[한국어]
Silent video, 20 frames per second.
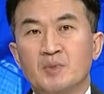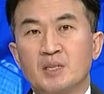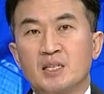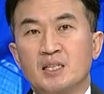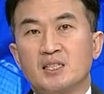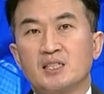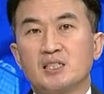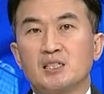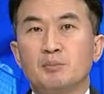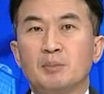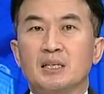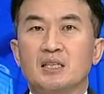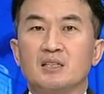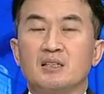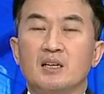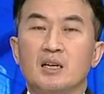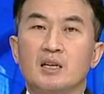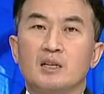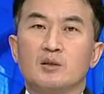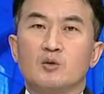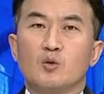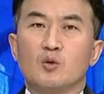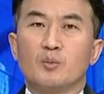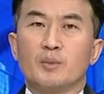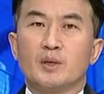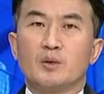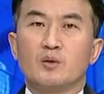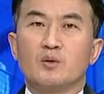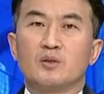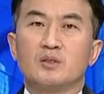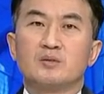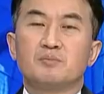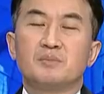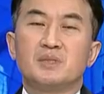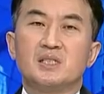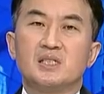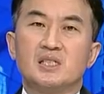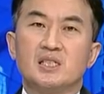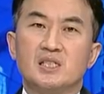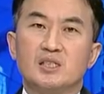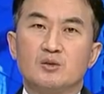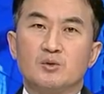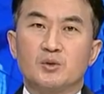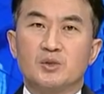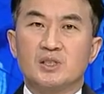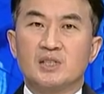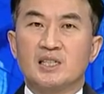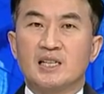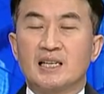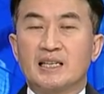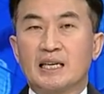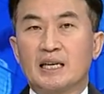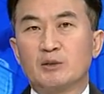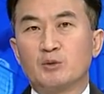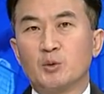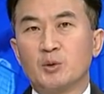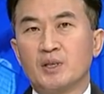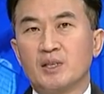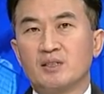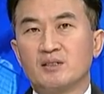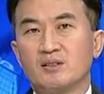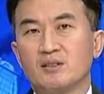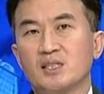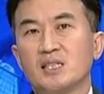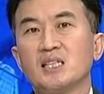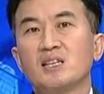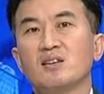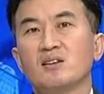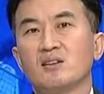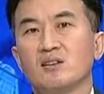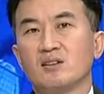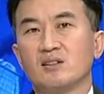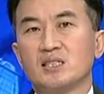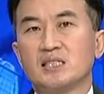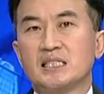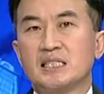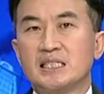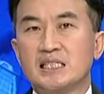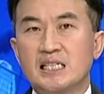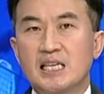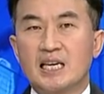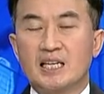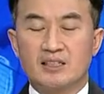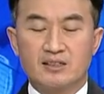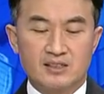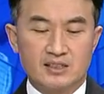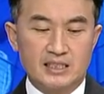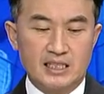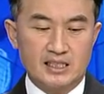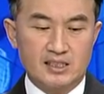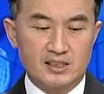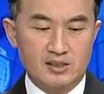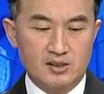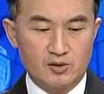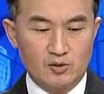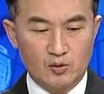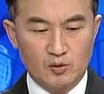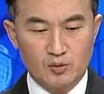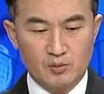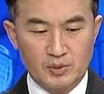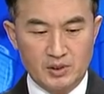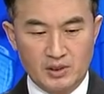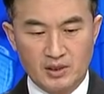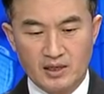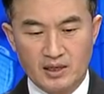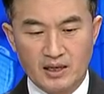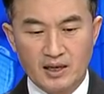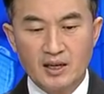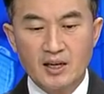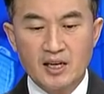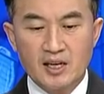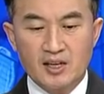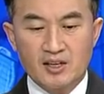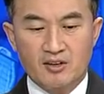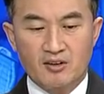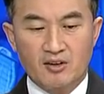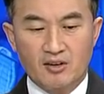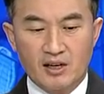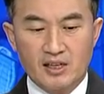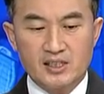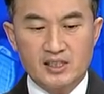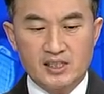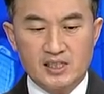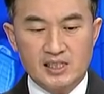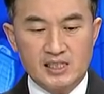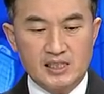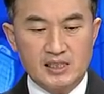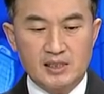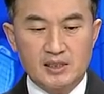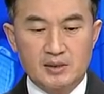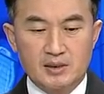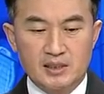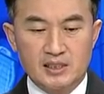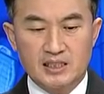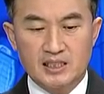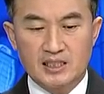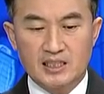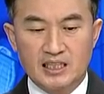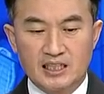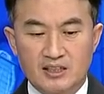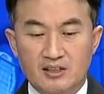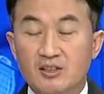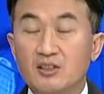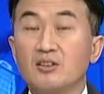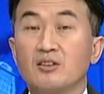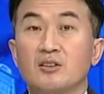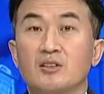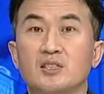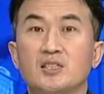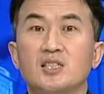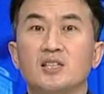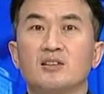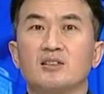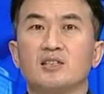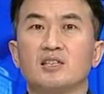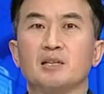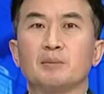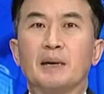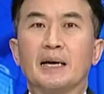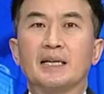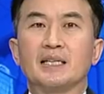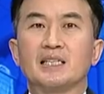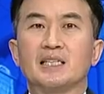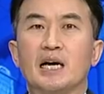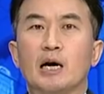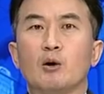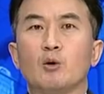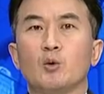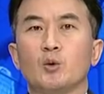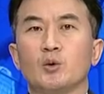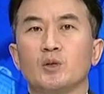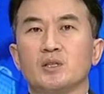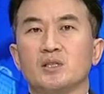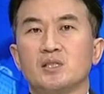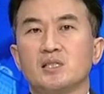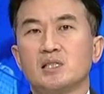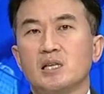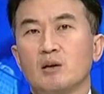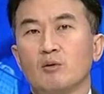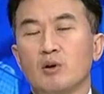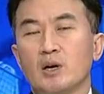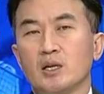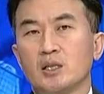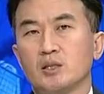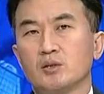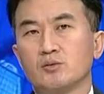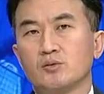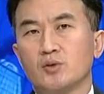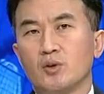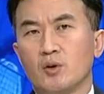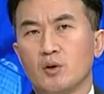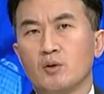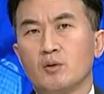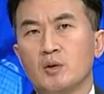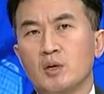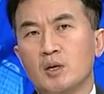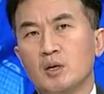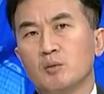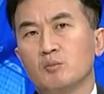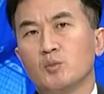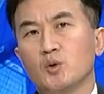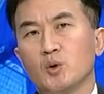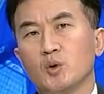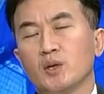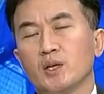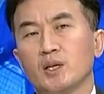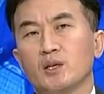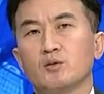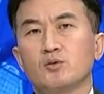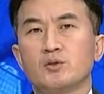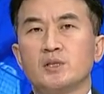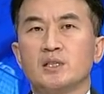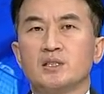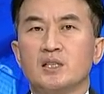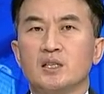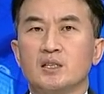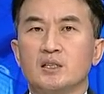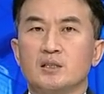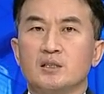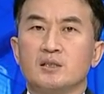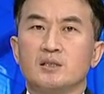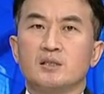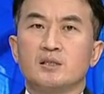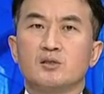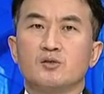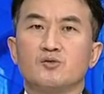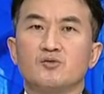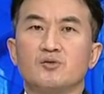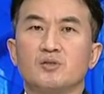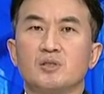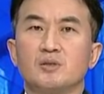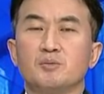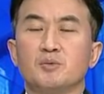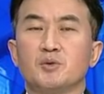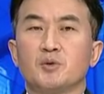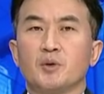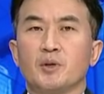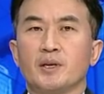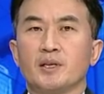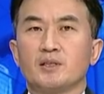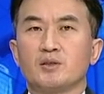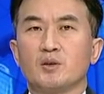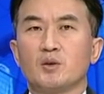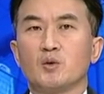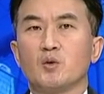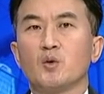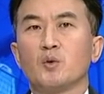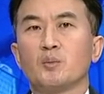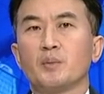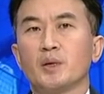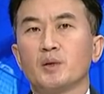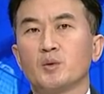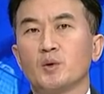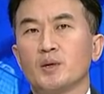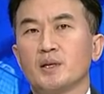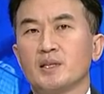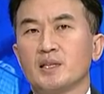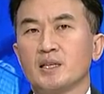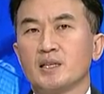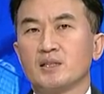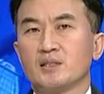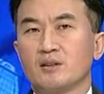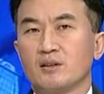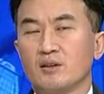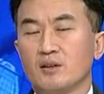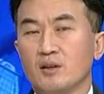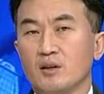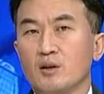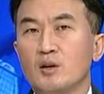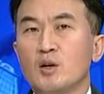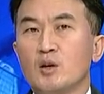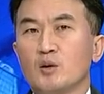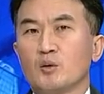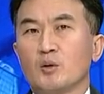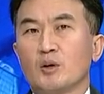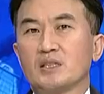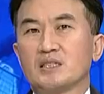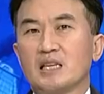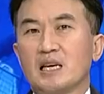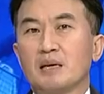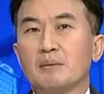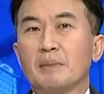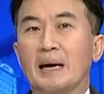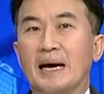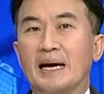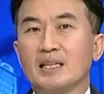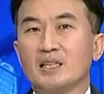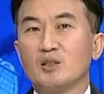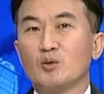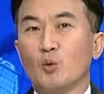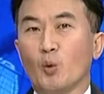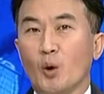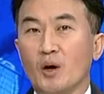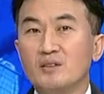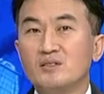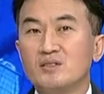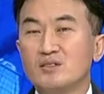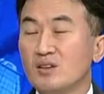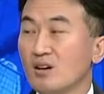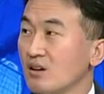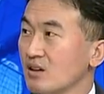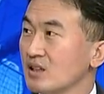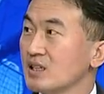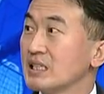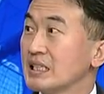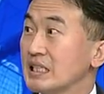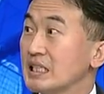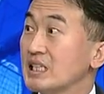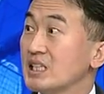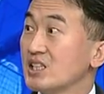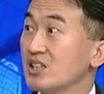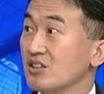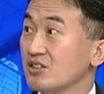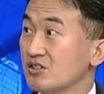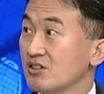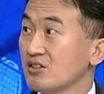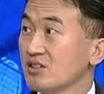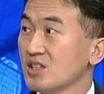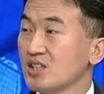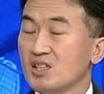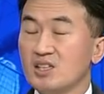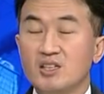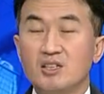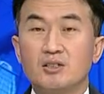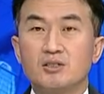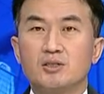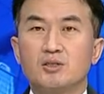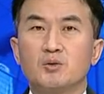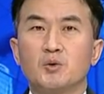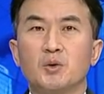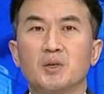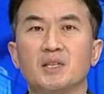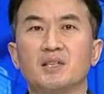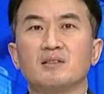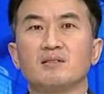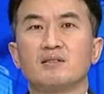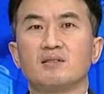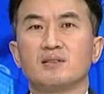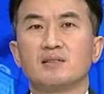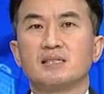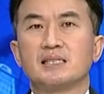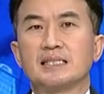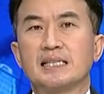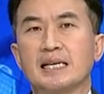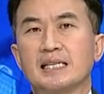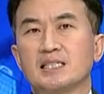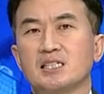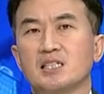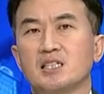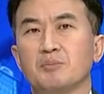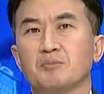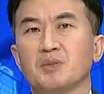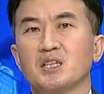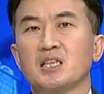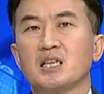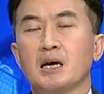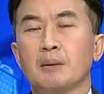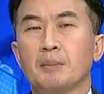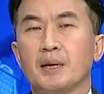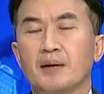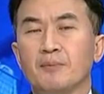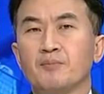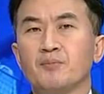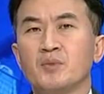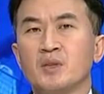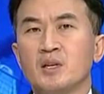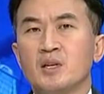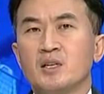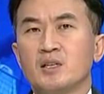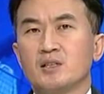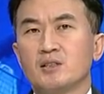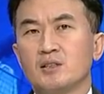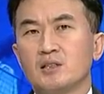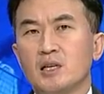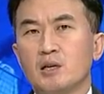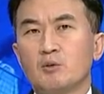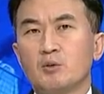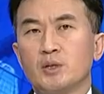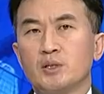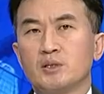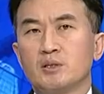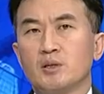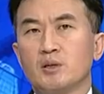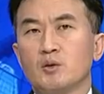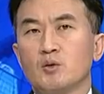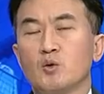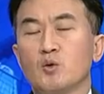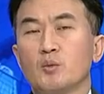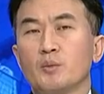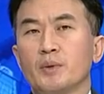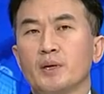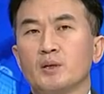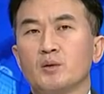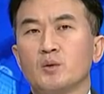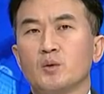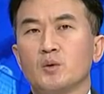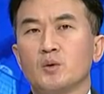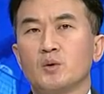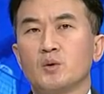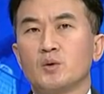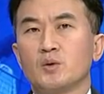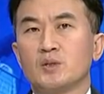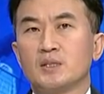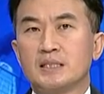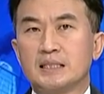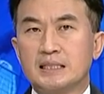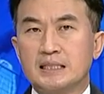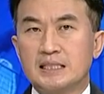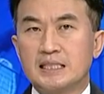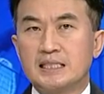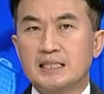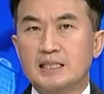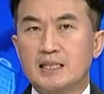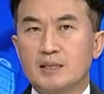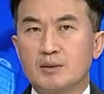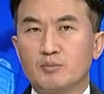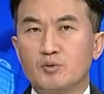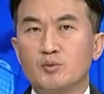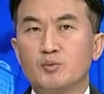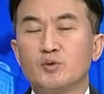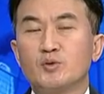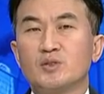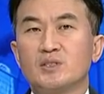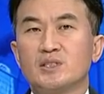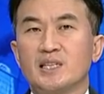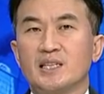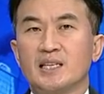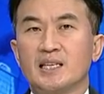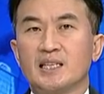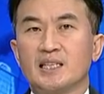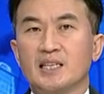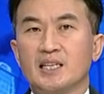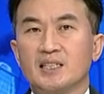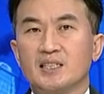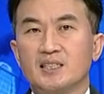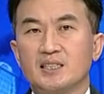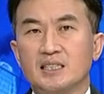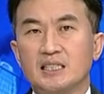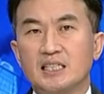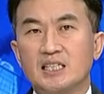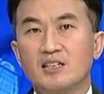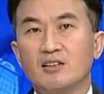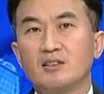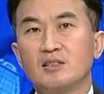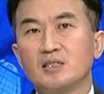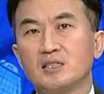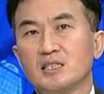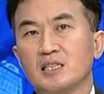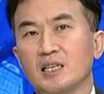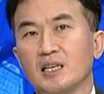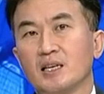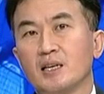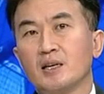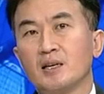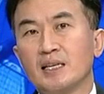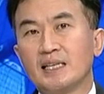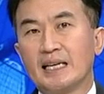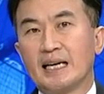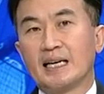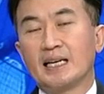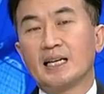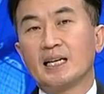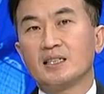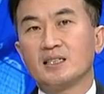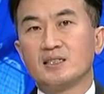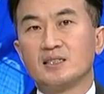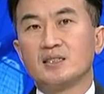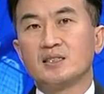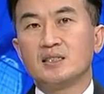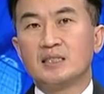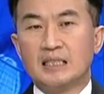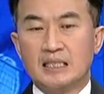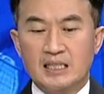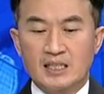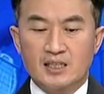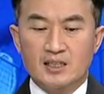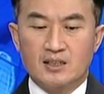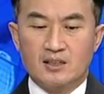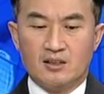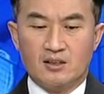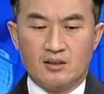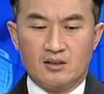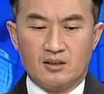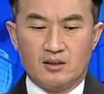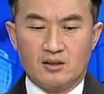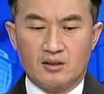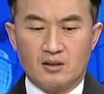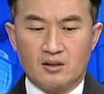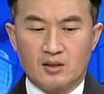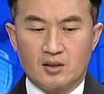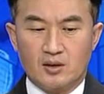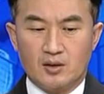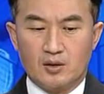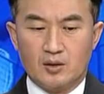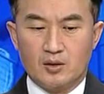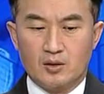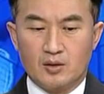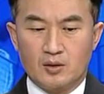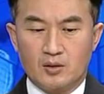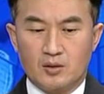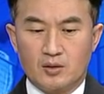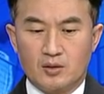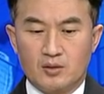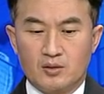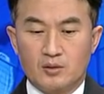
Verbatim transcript: 그렇지만 이러한 공매도 금지 조치가 계속해서 이어지기에는 사실 조금 이렇게 여러 가지 이제 의견들이 많이 나오고 있는 상황이고요. 물론 개인 투자자들을 중심으로 해서 공매도에 대해서 굉장히 많은 원성이 여전히 이어지고 있는 것은 사실입니다만 그렇다고 해서 공매도 이제 부분 재개되는 이런 이제 약간은 어,